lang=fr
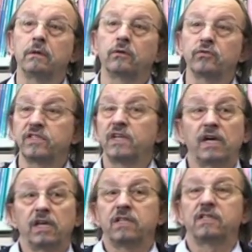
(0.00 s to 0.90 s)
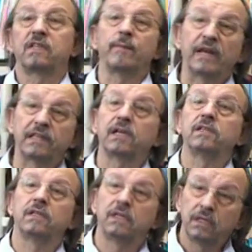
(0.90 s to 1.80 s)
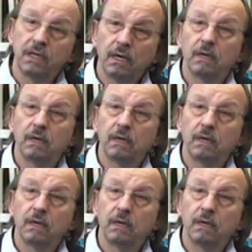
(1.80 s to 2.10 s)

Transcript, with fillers: considéraient qu'ils étaient maltraités